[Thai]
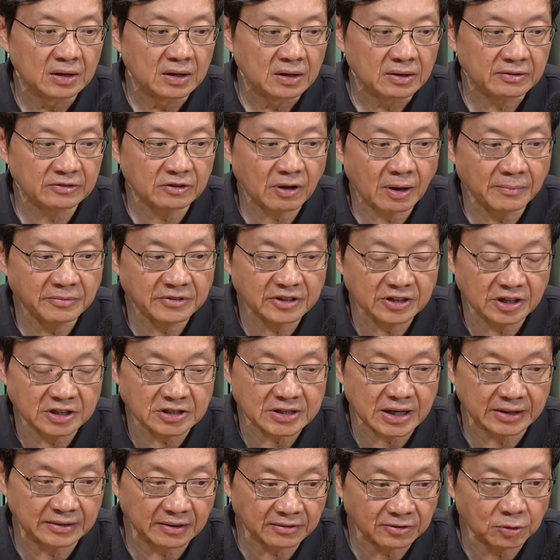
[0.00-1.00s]
storm surge
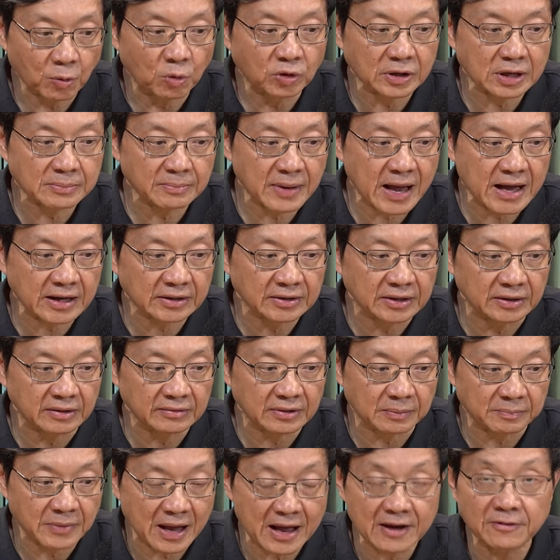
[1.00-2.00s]
อาจจะสูงได้มากถึง
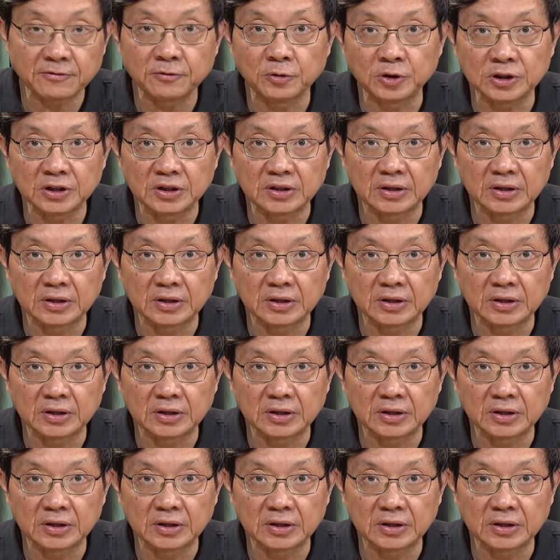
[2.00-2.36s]
15 ฟุต